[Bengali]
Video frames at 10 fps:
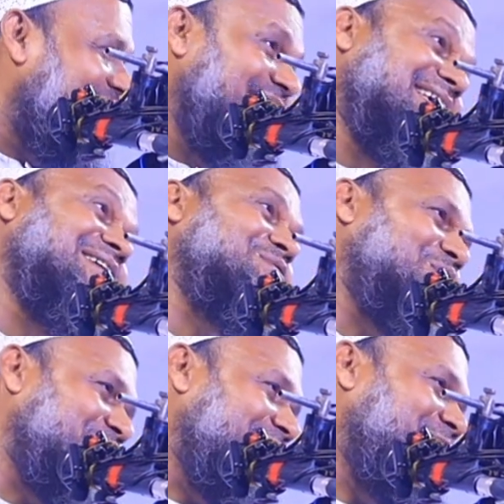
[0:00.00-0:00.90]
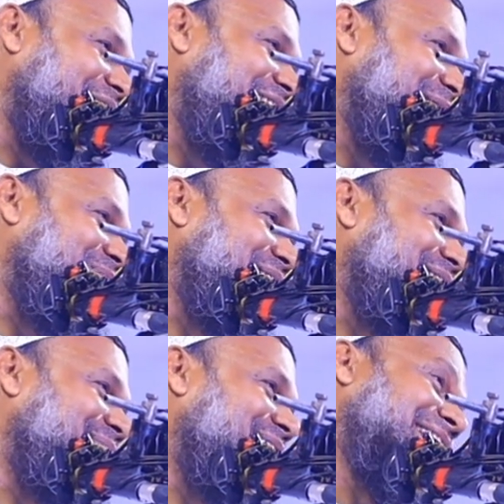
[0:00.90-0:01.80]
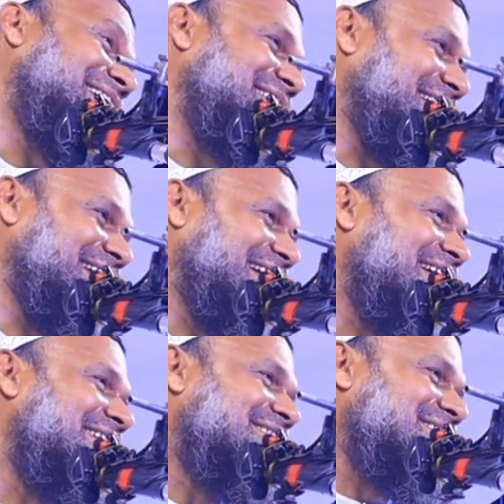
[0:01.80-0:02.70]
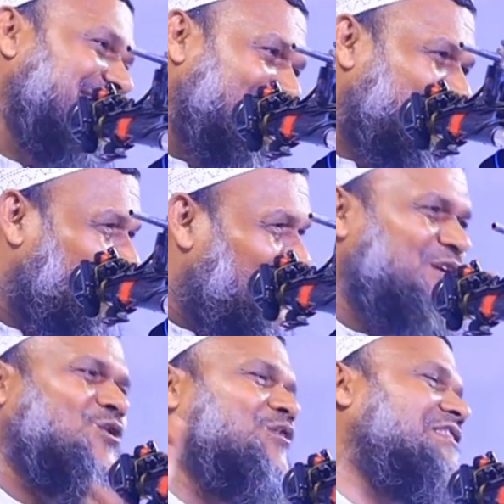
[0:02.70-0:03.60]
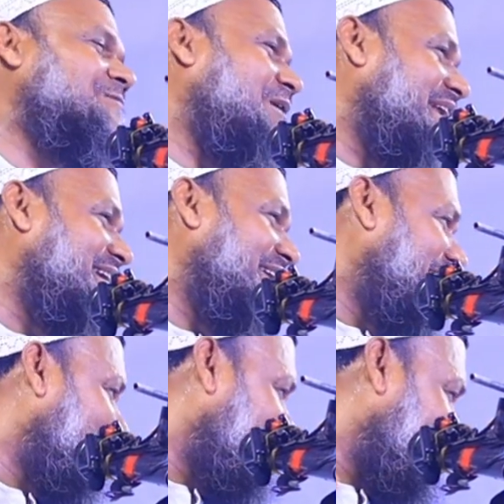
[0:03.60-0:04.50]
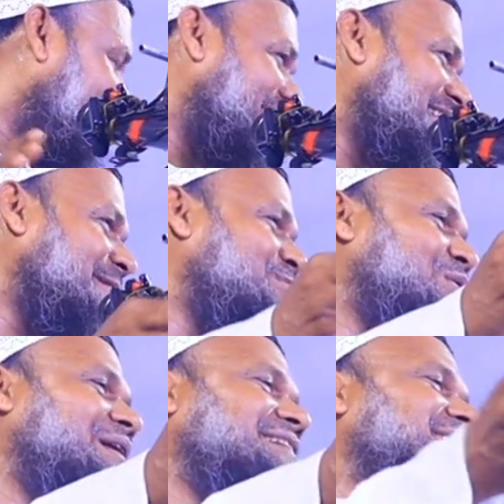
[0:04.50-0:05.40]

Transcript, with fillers: কি করতে পারেন আপনি লেগে থেকে কিছুই করতে পারেন না লেগে থেকে এটা তার প্রমাণে